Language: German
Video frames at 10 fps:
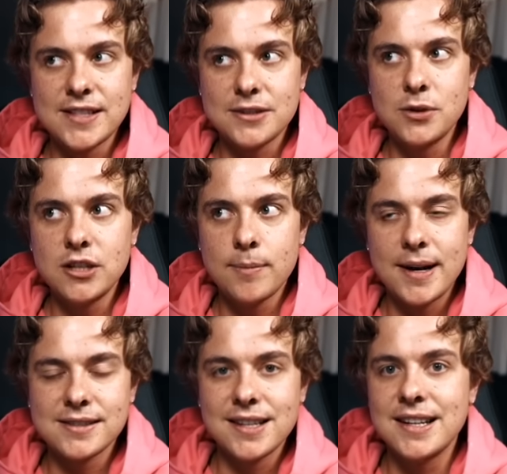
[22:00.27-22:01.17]
Was natürlich, wenn man
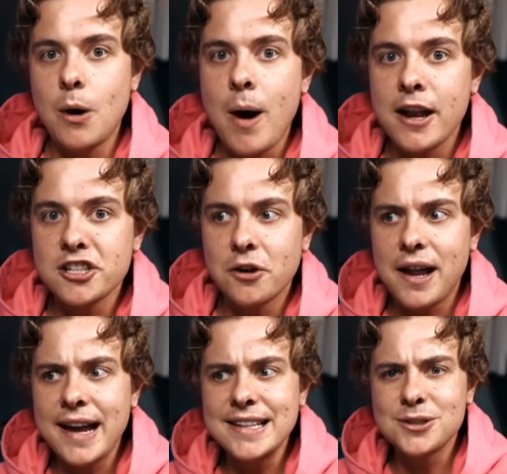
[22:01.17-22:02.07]
das sich genauer anschaut,
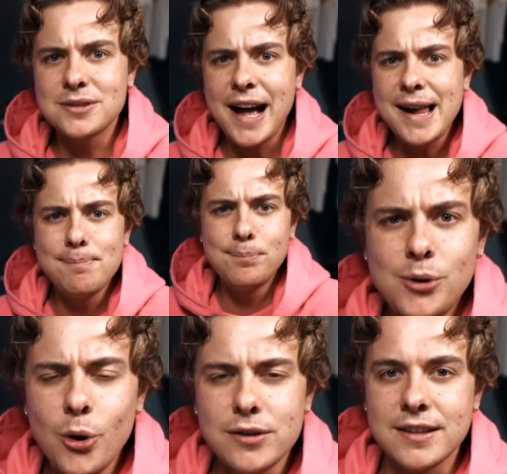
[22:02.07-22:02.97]
eigentlich total
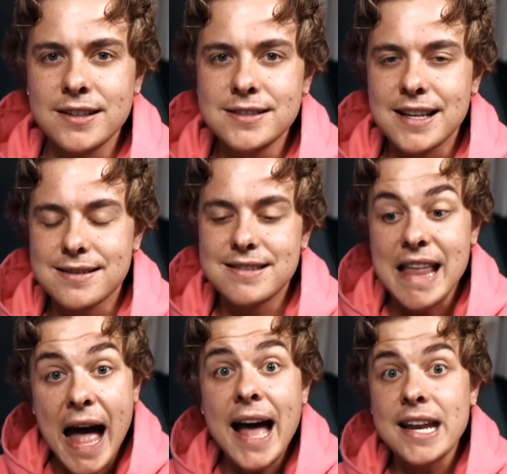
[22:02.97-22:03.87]
blöd ist, dass
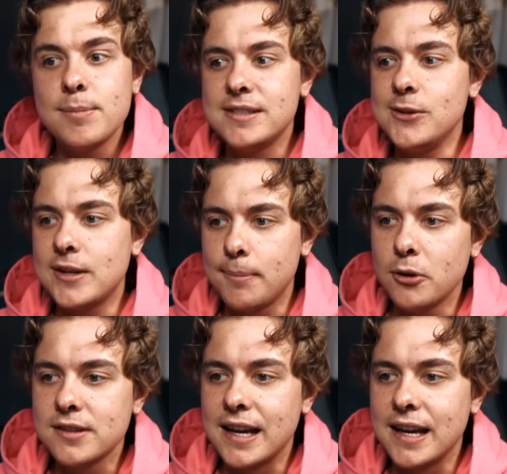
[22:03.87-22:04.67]
daran eine Beziehung kaputt